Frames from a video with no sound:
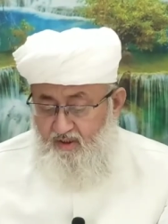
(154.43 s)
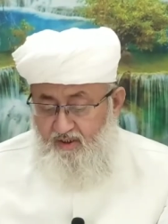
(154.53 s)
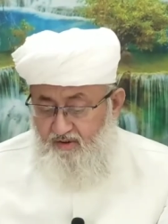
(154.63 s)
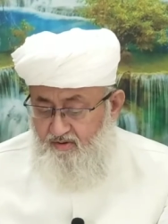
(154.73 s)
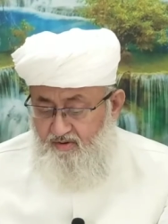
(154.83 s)

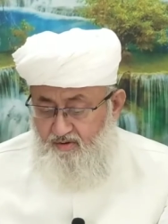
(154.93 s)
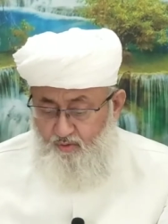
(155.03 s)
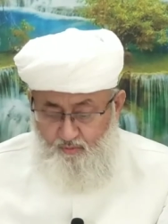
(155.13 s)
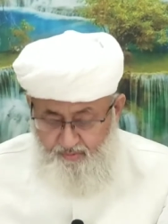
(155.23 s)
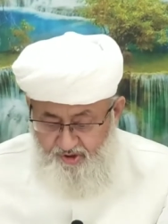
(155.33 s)
وقال
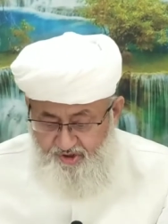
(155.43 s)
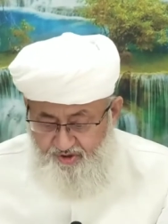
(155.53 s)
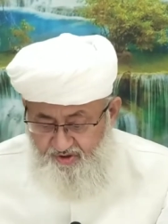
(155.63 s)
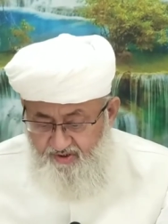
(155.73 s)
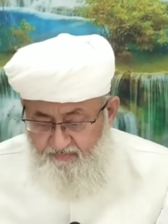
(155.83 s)

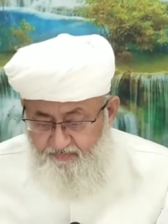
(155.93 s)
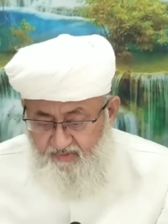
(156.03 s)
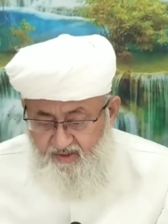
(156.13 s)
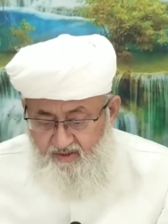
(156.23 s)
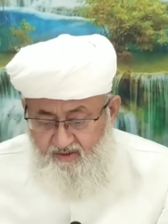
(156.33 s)

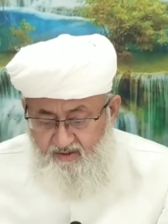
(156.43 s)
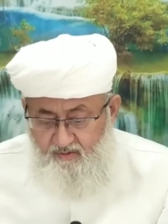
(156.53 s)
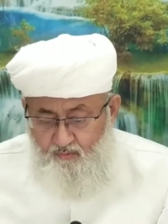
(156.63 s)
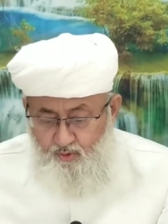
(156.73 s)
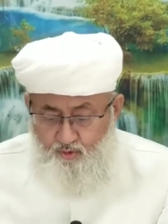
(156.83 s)
التربشتي
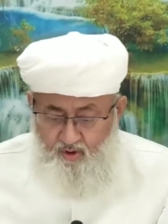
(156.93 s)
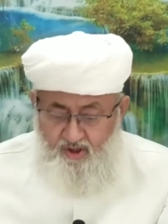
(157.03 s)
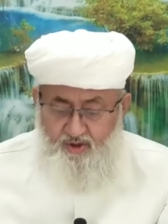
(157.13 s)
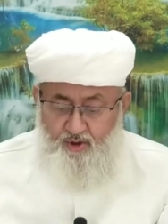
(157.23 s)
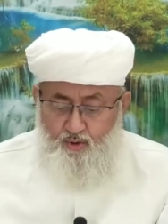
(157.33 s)

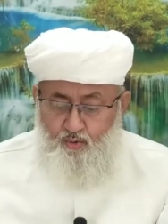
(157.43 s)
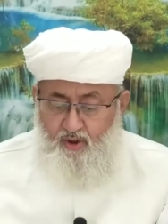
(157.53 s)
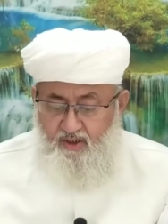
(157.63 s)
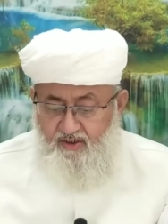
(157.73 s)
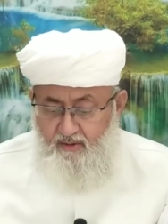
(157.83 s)

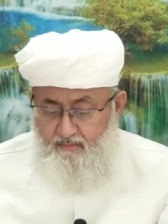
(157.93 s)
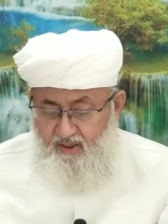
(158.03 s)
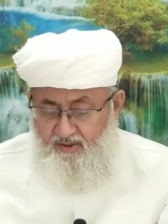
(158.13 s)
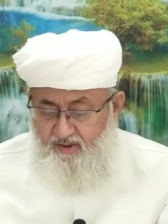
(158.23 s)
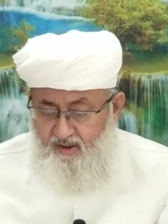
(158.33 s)
ويؤجد
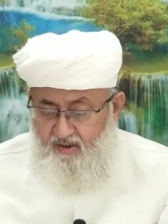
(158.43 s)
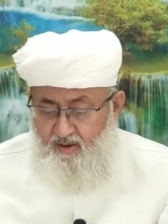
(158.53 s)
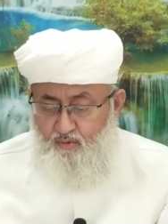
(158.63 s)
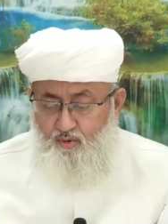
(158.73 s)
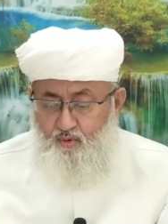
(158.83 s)
هذا
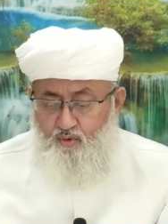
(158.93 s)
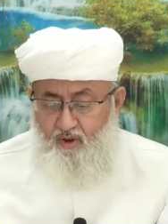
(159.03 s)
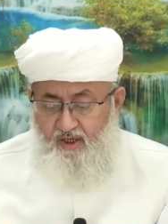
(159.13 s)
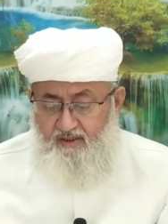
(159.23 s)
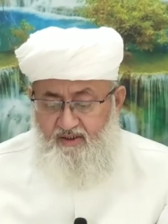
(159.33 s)
المعنى
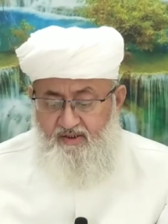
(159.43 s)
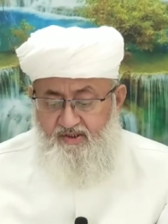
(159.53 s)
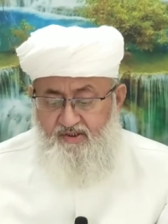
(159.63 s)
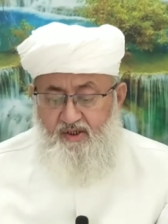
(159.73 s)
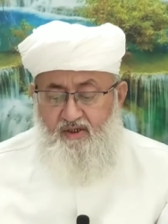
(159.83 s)
قوله
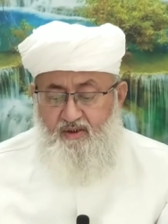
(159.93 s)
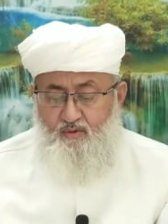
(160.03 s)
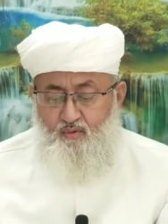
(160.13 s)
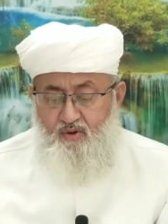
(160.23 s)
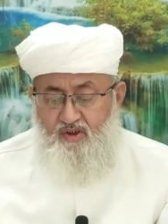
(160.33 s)
عليه
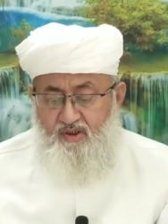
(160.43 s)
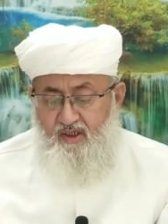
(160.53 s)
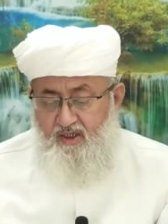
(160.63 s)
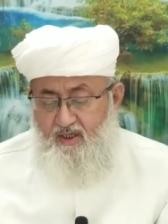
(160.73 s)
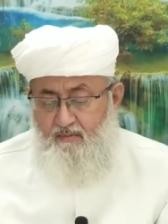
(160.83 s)
الصلاة
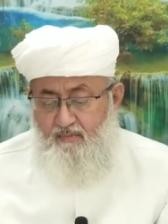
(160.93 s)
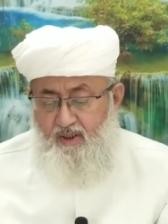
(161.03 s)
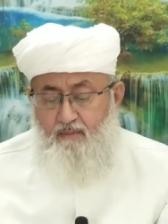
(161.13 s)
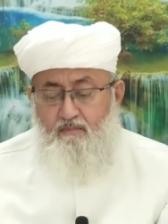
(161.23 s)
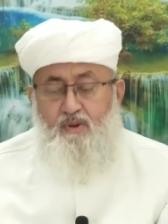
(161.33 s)

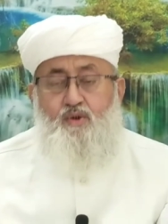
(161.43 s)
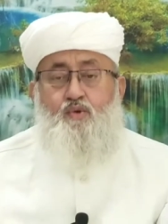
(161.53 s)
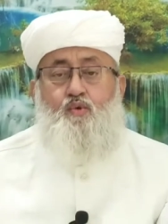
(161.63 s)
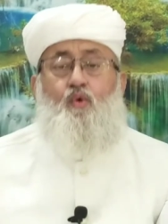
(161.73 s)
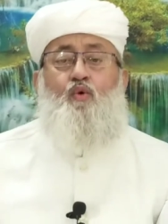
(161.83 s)
والسلام
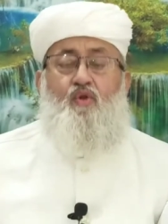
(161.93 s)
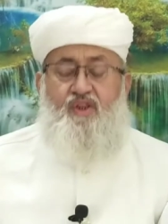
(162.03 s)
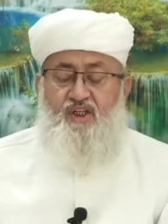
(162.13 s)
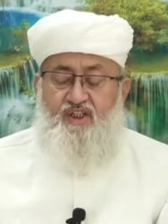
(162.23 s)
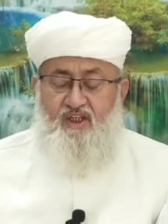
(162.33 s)
لما
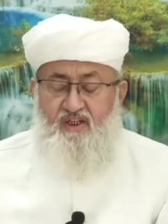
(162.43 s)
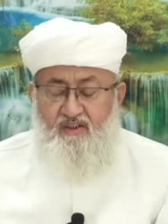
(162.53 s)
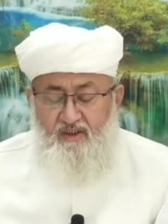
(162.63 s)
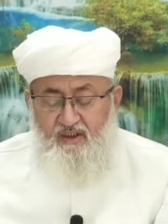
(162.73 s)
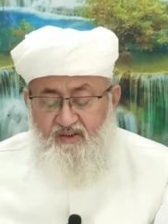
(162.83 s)

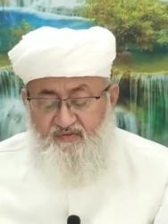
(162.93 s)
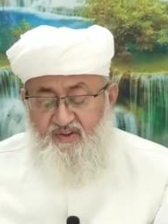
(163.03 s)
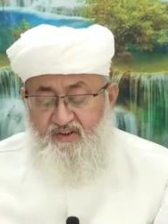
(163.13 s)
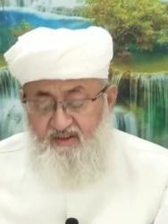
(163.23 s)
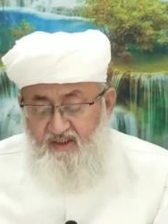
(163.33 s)
استؤذن
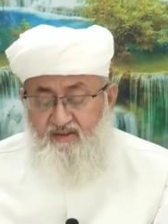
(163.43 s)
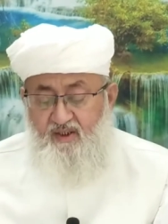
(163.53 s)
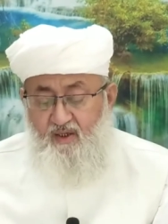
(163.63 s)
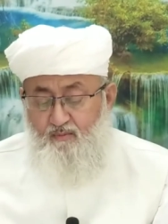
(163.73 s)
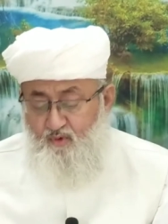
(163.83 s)
في
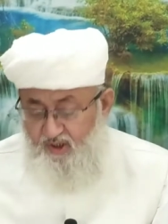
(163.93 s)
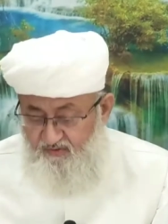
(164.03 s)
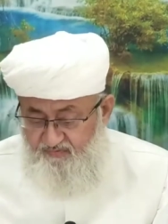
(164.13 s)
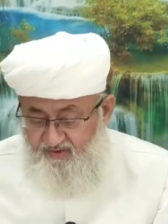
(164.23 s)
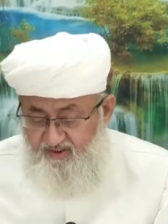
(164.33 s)
قتل
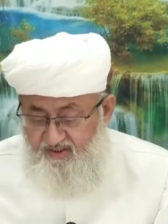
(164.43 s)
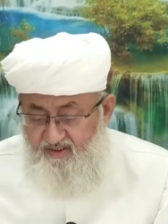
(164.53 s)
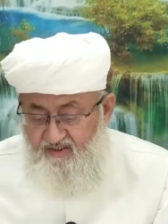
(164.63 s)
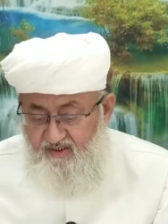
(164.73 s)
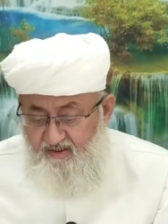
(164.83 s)

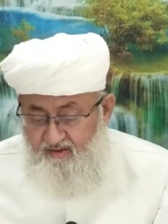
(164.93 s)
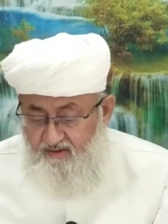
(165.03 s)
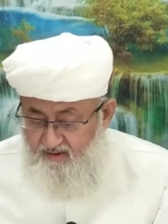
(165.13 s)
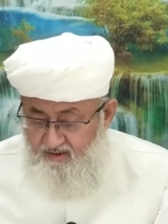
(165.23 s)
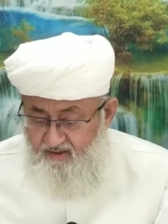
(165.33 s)

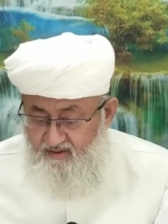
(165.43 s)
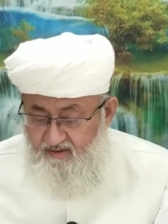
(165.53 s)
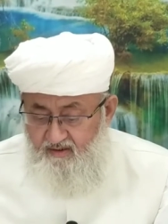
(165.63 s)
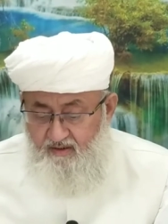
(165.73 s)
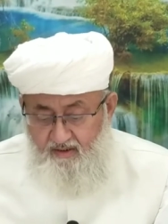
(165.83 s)
المنافقين
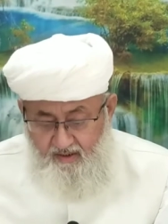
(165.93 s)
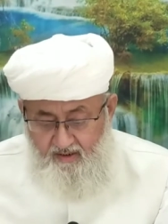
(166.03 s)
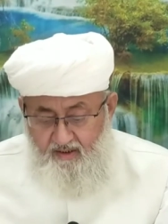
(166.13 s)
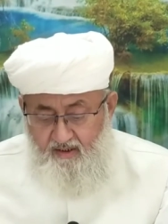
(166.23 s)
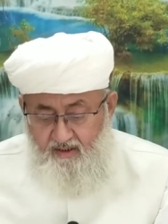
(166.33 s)
قال
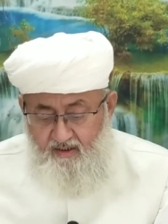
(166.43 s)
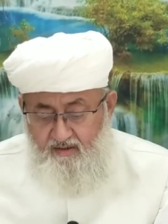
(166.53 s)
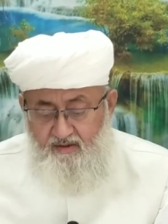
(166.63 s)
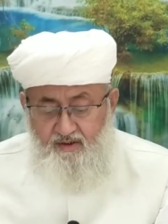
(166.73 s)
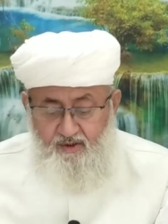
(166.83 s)

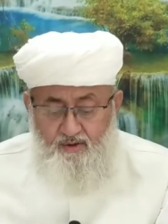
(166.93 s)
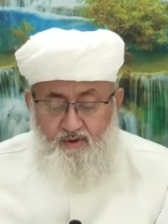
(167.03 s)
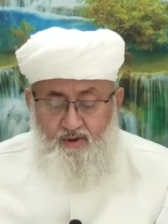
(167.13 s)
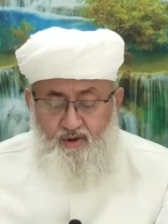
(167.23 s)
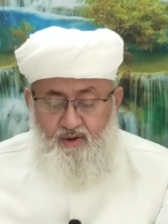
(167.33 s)
ألا
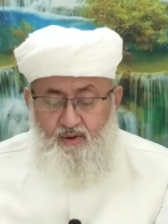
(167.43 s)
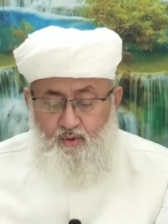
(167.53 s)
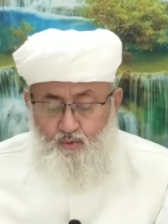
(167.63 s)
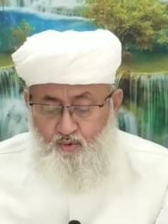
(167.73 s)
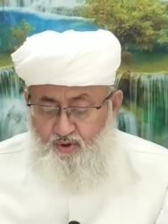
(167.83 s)

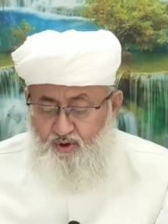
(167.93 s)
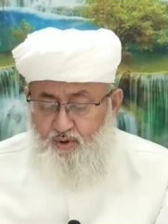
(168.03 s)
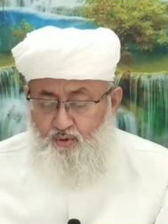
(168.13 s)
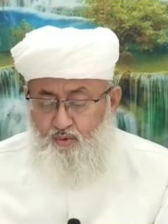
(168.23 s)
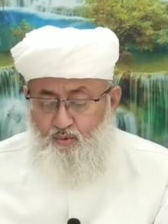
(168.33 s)
إني
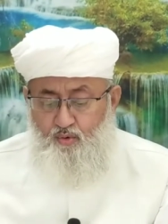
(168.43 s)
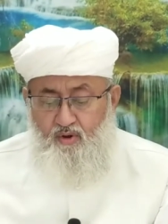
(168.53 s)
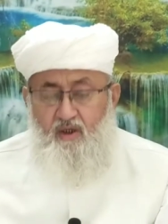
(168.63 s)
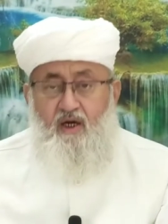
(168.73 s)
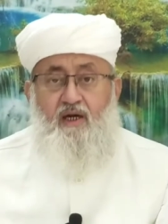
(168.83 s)

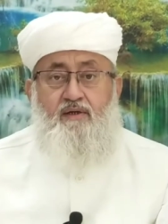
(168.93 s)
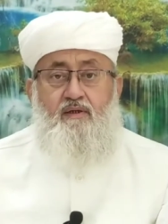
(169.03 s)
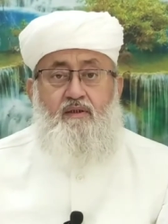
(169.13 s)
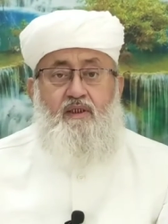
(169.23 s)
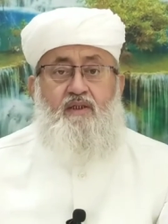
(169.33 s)
نهيت
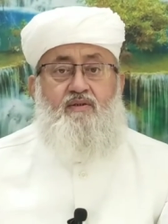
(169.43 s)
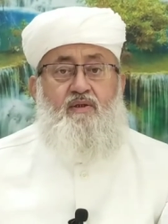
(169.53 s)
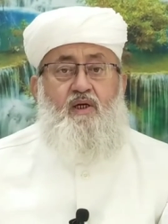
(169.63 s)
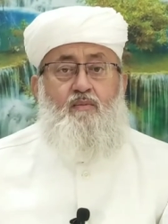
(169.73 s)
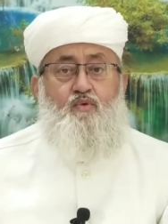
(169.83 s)
عن
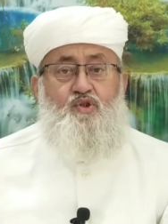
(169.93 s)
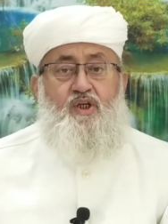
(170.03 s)
قتل